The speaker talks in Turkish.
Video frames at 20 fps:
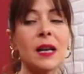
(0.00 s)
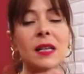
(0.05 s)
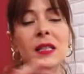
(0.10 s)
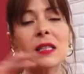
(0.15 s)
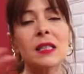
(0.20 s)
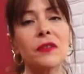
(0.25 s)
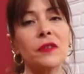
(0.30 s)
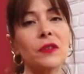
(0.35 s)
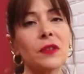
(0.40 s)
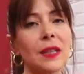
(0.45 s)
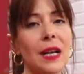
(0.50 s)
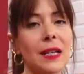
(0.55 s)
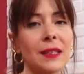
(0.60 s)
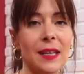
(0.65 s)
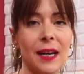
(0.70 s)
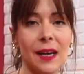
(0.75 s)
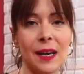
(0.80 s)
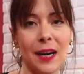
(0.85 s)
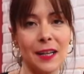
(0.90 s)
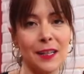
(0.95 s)
Sıfırdan
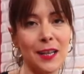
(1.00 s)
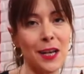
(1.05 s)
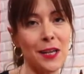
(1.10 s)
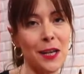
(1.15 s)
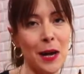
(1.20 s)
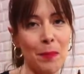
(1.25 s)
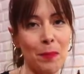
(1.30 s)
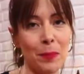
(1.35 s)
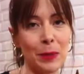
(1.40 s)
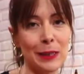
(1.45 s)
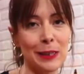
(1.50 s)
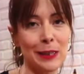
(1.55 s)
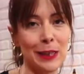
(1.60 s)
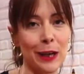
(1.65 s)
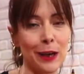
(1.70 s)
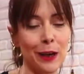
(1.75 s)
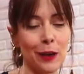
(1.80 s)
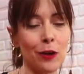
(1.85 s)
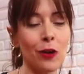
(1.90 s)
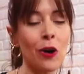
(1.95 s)
tekrardan yapmanız
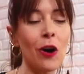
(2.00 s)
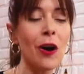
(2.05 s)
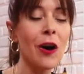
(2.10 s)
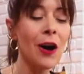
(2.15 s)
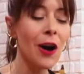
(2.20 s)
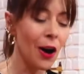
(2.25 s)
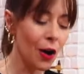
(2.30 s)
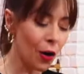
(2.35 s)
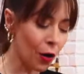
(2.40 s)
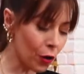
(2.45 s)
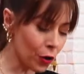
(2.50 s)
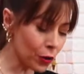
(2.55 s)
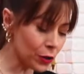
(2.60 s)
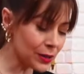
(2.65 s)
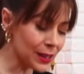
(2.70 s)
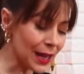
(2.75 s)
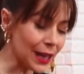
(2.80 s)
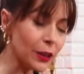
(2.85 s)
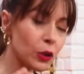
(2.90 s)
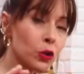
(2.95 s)
gerekiyor. O
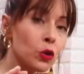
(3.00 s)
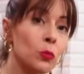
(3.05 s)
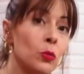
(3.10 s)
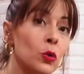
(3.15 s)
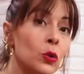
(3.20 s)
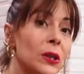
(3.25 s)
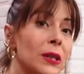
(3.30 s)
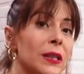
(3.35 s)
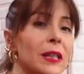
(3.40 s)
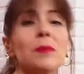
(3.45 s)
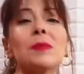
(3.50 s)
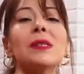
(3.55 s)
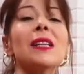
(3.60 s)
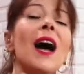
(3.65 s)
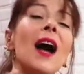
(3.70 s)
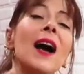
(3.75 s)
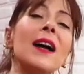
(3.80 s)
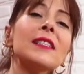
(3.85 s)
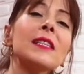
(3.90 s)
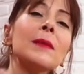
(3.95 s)
yüzden de yumurtalarımızı her